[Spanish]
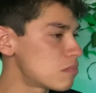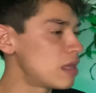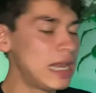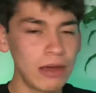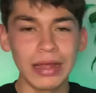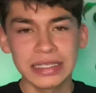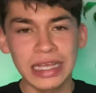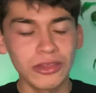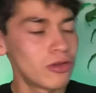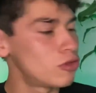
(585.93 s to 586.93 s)
y la verdad es que
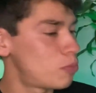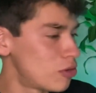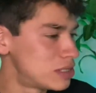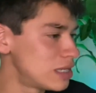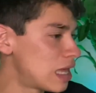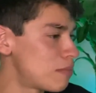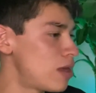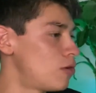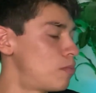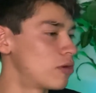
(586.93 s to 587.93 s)
no, no puedo decir nada malo,
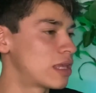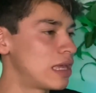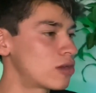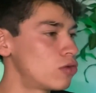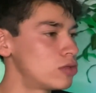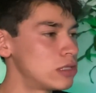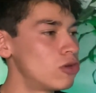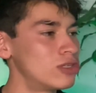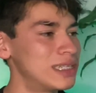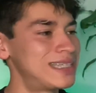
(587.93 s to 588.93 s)
porque ya conociendo
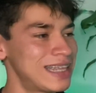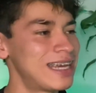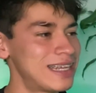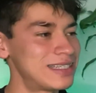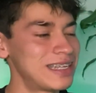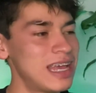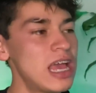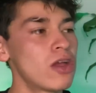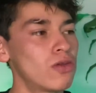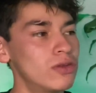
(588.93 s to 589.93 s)
los estándares,
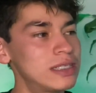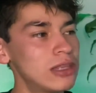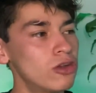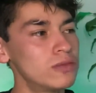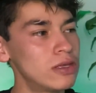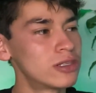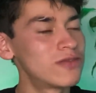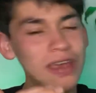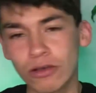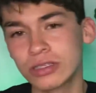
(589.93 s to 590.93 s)
conociendo los videos
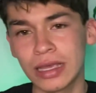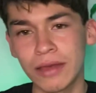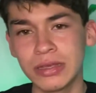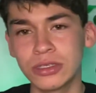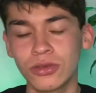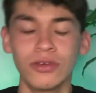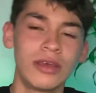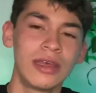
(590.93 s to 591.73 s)
feos que he visto,